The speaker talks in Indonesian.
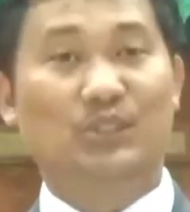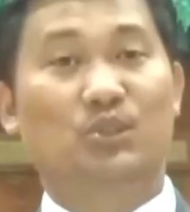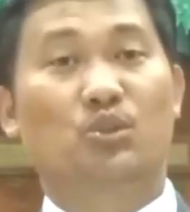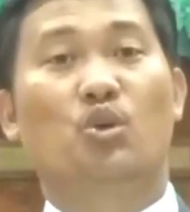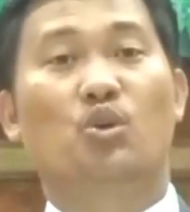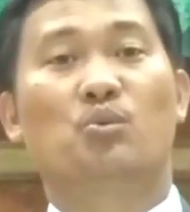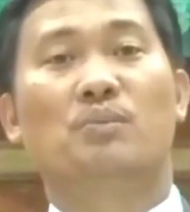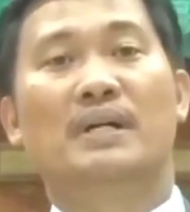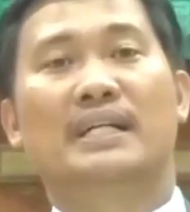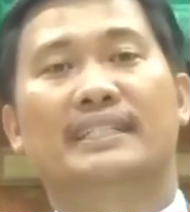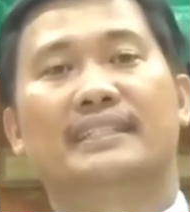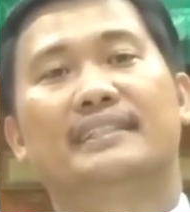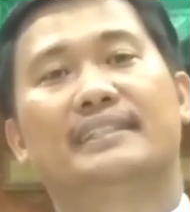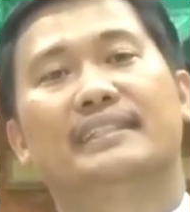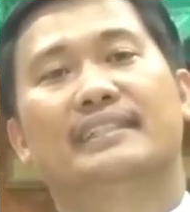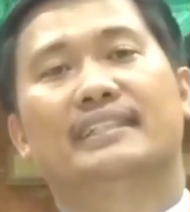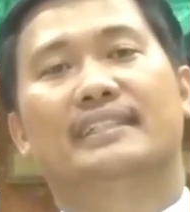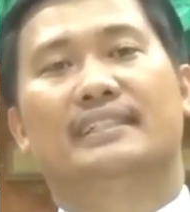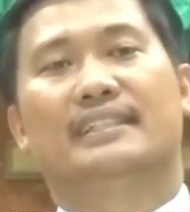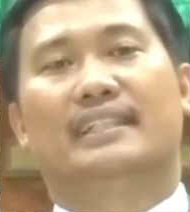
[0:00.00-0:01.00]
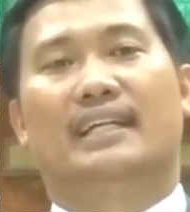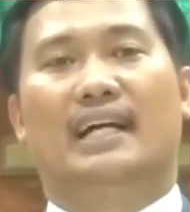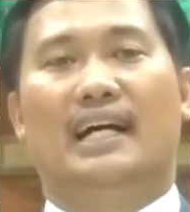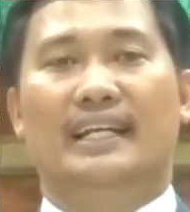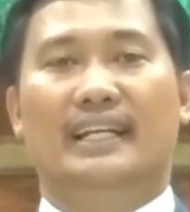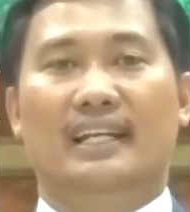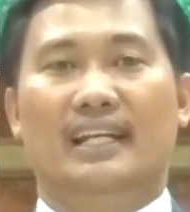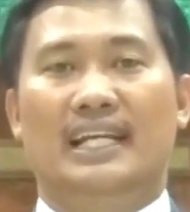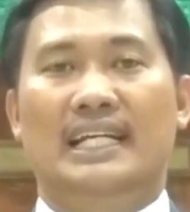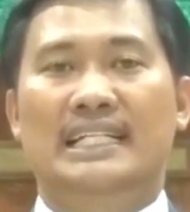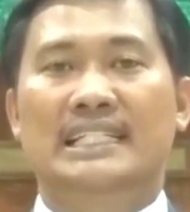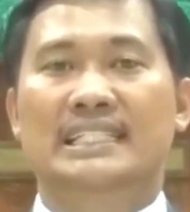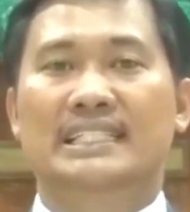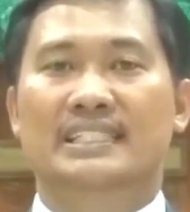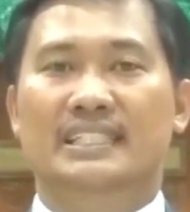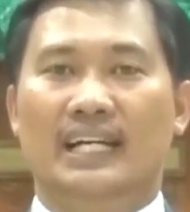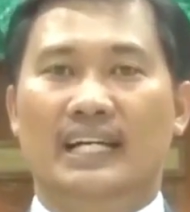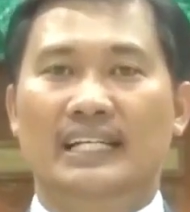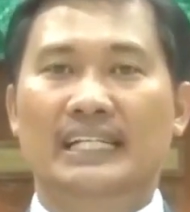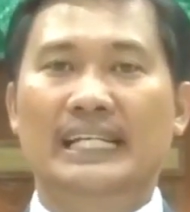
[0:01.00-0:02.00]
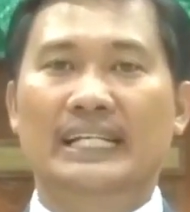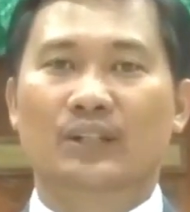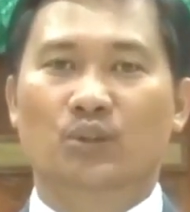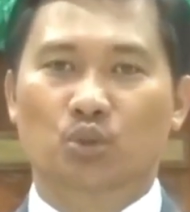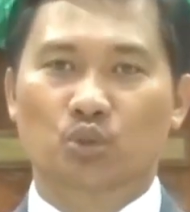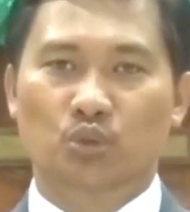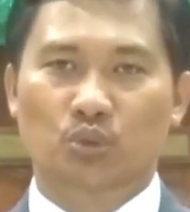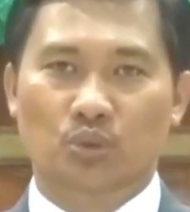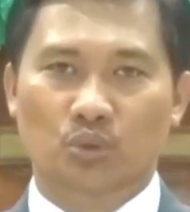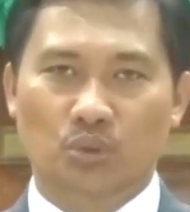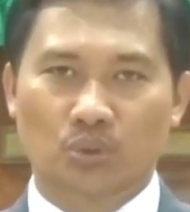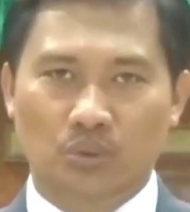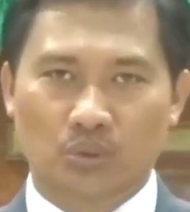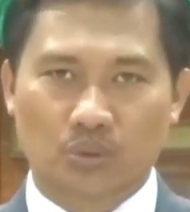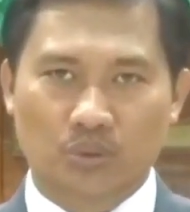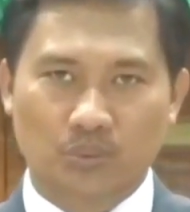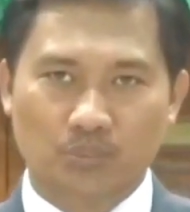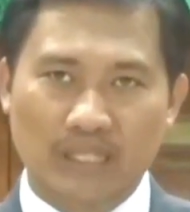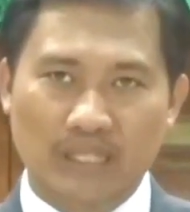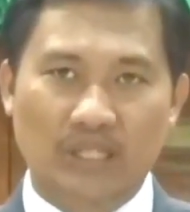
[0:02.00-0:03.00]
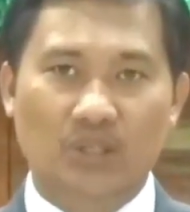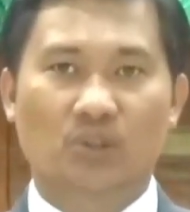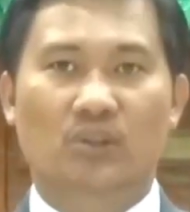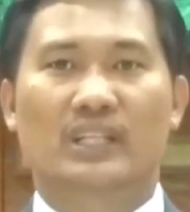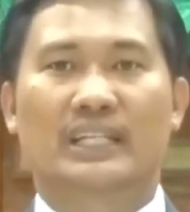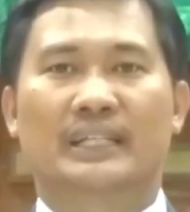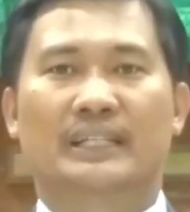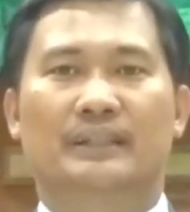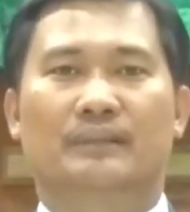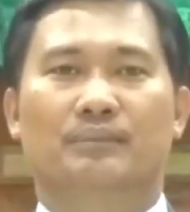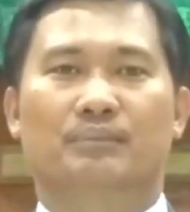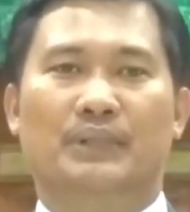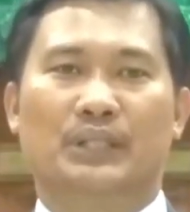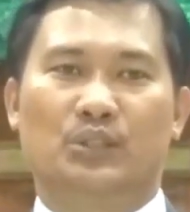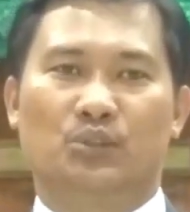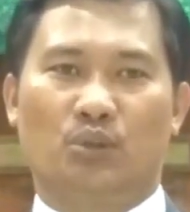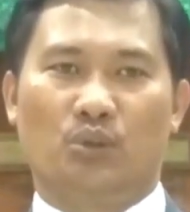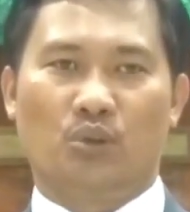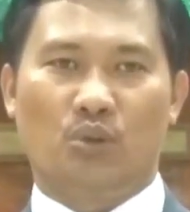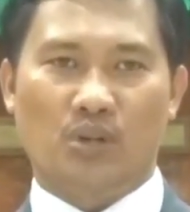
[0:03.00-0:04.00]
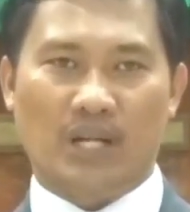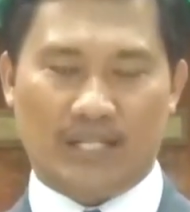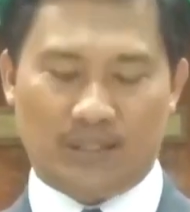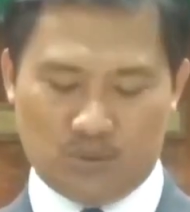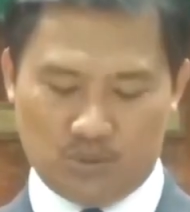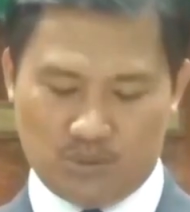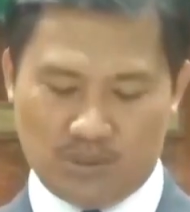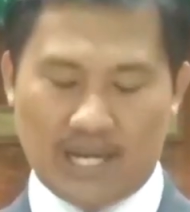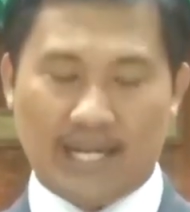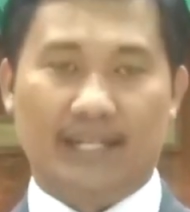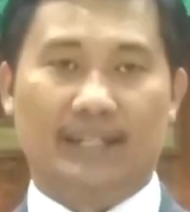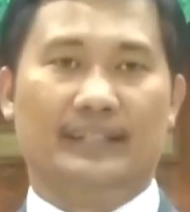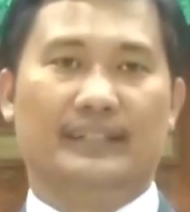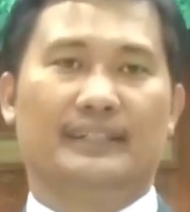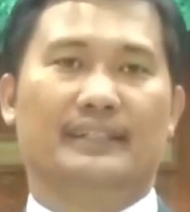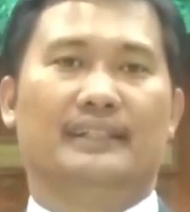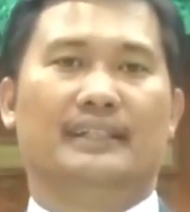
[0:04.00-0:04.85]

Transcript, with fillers: Bertobat adalah jalan untuk beroleh pertolongan Tuhan.